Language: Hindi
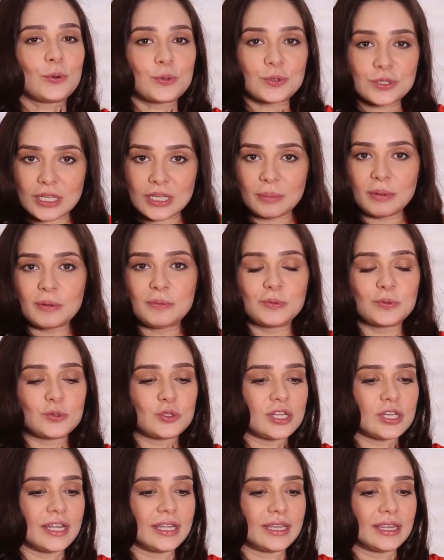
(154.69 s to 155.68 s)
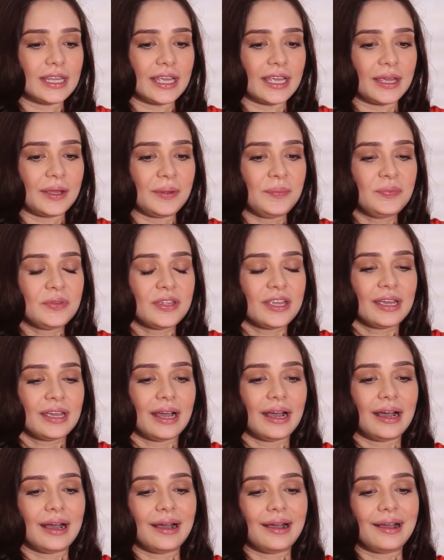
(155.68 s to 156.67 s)
उससे भी पूछ लेते हैं
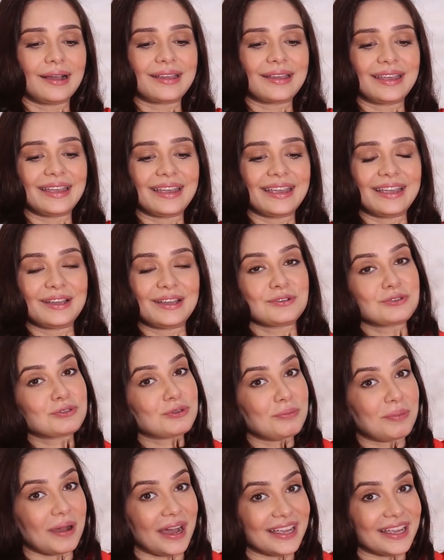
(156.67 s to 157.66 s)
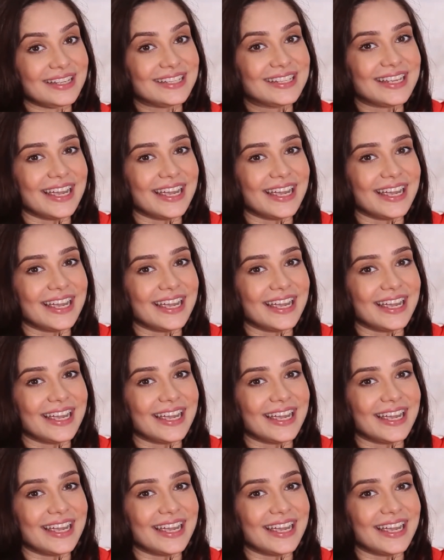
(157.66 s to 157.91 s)
कि उसको भाई